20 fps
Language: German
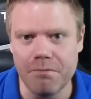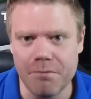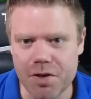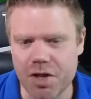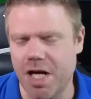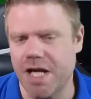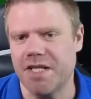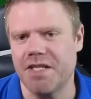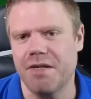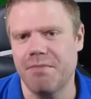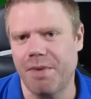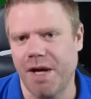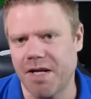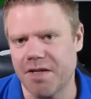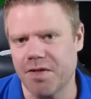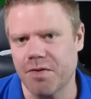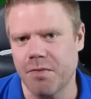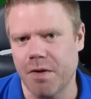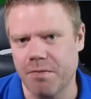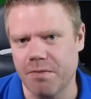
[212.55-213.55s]
schlechte
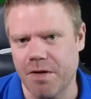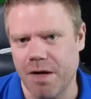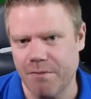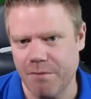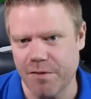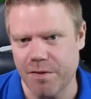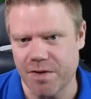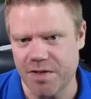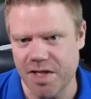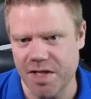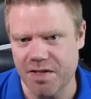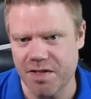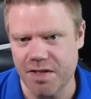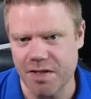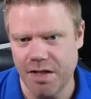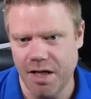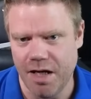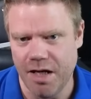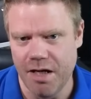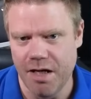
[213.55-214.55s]
Presse über Trump
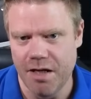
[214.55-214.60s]
vorsetzen,